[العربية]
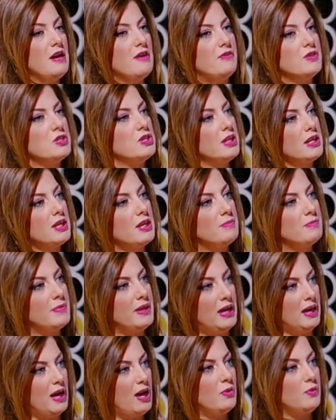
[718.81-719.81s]
فعشان هيك
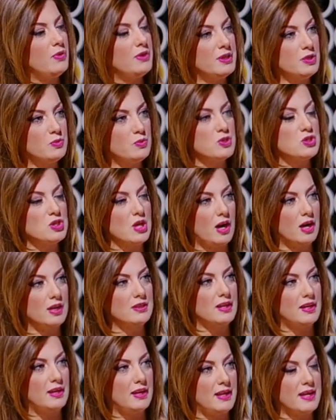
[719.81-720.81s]
بنحاول نتوجه
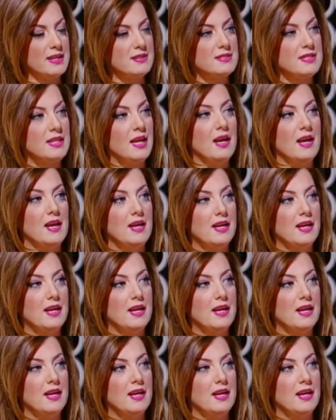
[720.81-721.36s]
اكثر للاغذيه